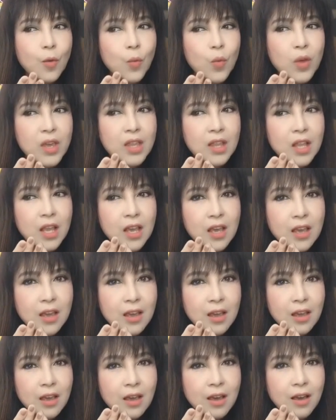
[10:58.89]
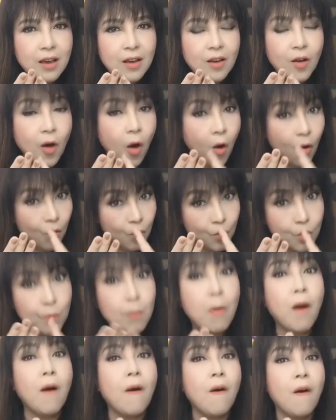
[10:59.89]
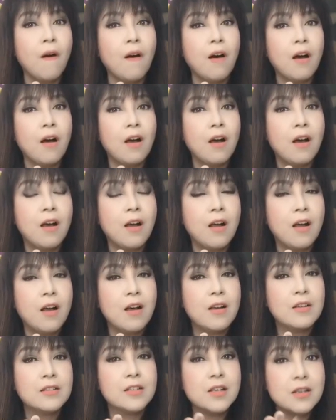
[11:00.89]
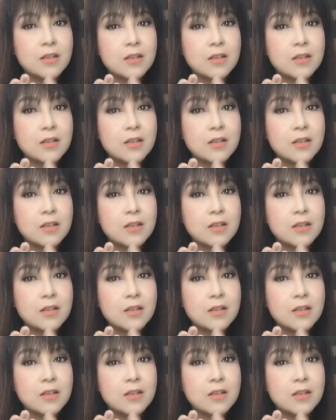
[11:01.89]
วิธีของคุณหมอ ซึ่ง